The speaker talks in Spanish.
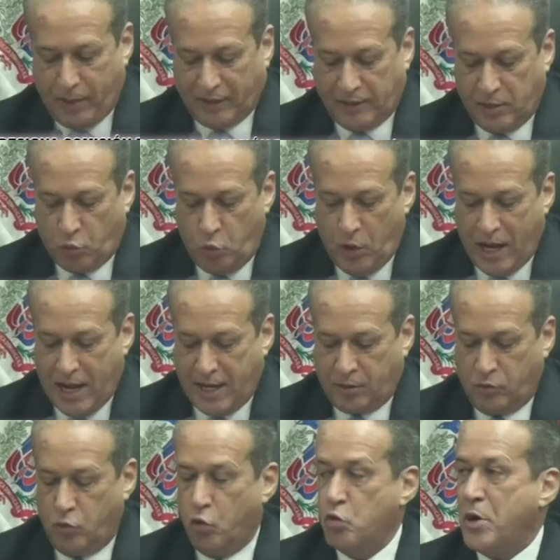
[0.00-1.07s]

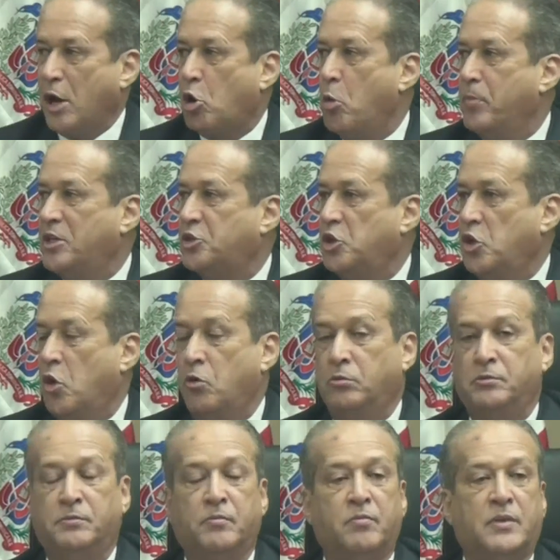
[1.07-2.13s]
particular, una
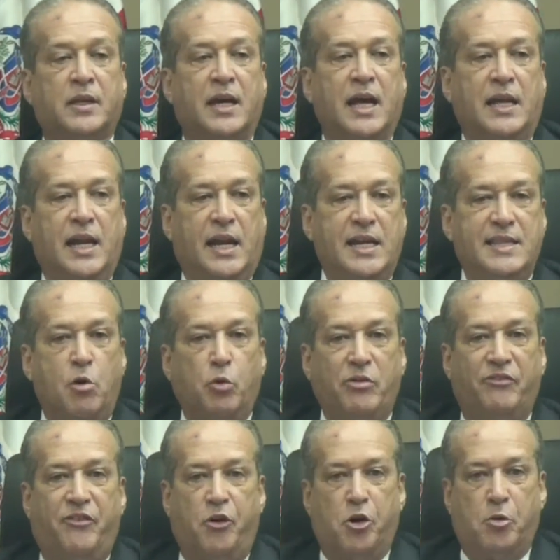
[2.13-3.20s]
comisión le rinda un
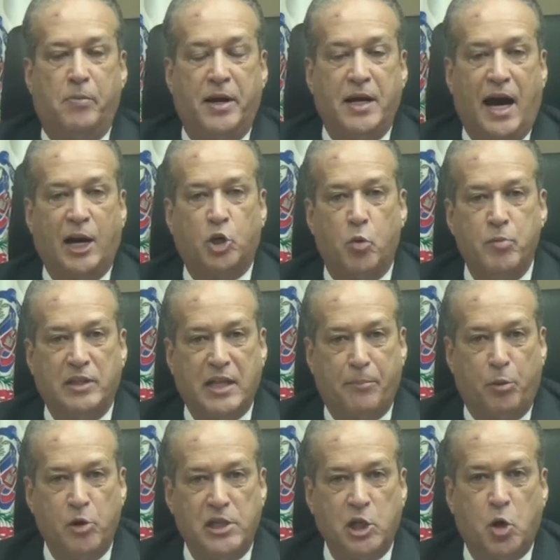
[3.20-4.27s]
informe al Comité
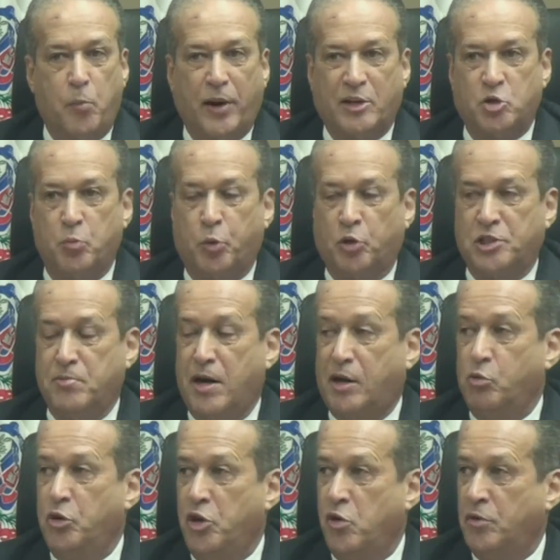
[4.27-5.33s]
Político para su próxima
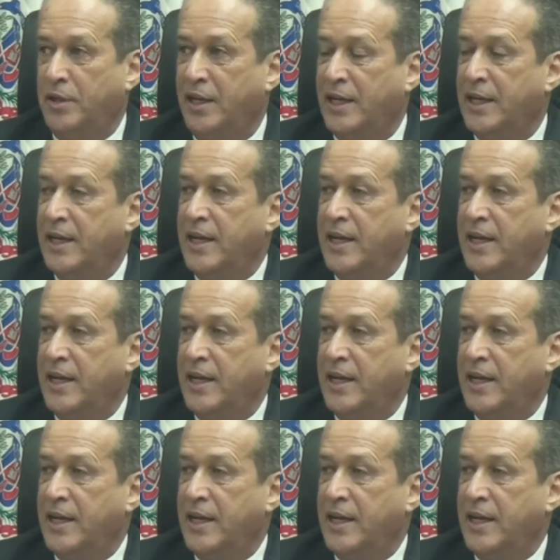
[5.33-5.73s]
reunión